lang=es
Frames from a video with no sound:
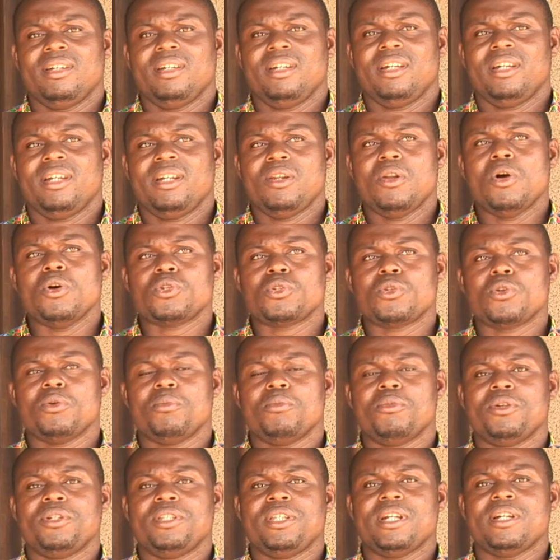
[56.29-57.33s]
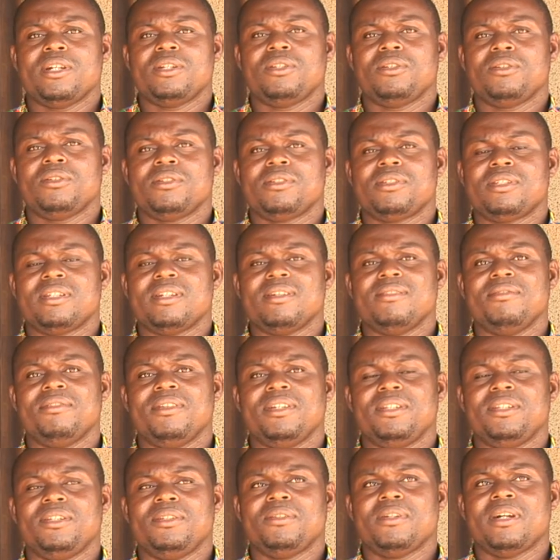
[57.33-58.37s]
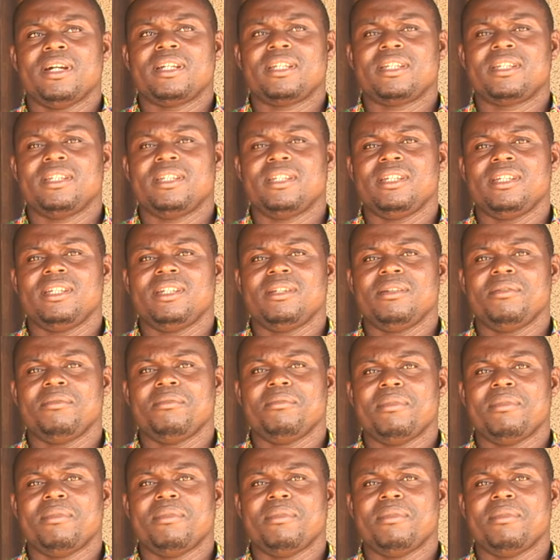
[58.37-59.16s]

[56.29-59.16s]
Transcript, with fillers: Eh, los comboñanos han venido aquí